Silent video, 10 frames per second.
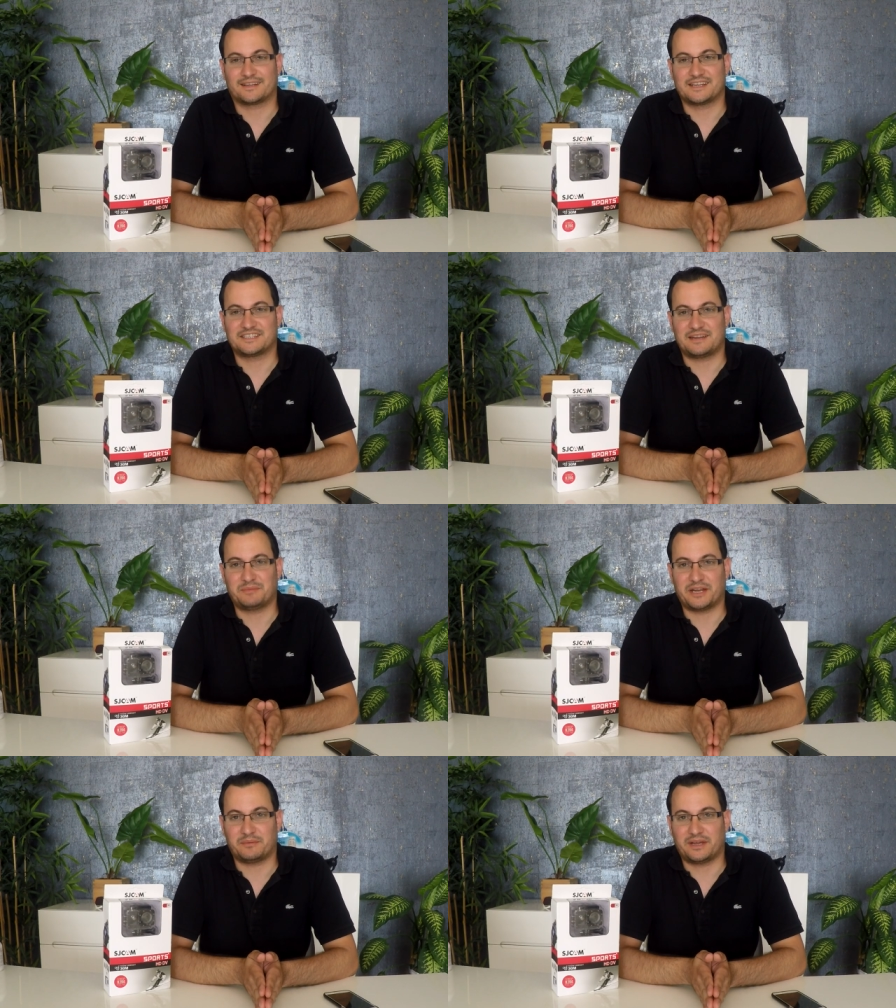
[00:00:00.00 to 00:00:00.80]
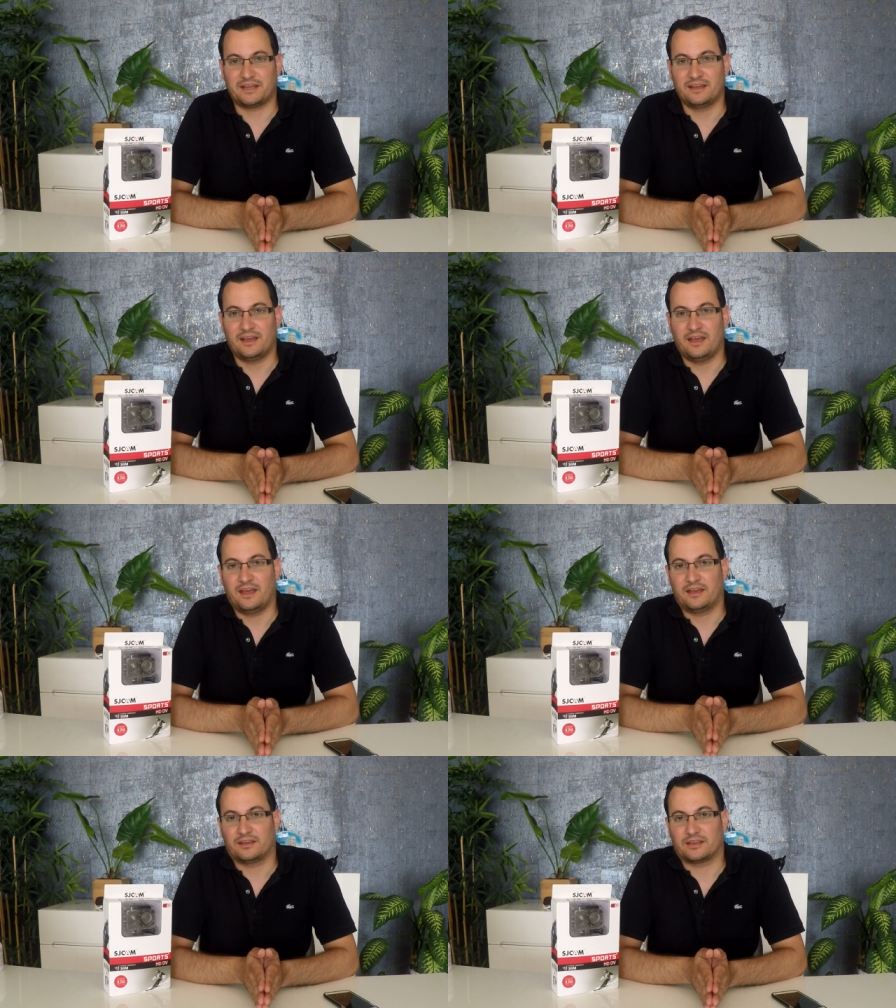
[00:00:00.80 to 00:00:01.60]
Arkadaşlar merhaba.
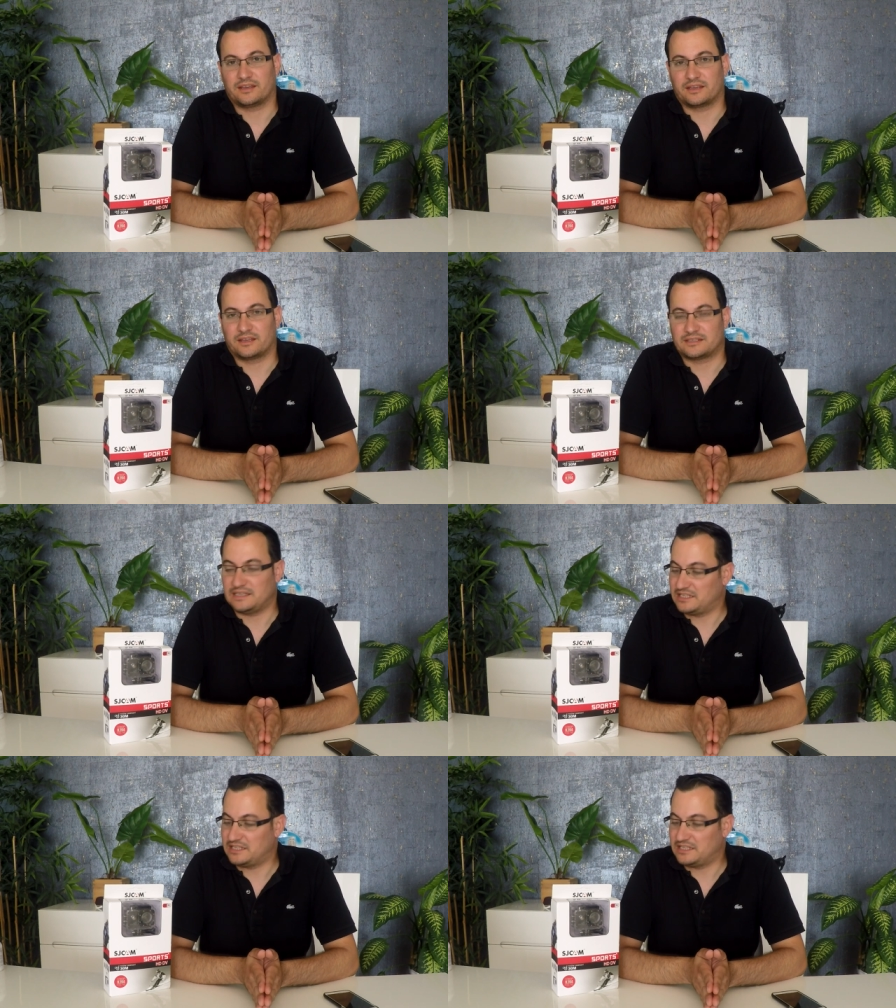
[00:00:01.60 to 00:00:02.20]
Ee,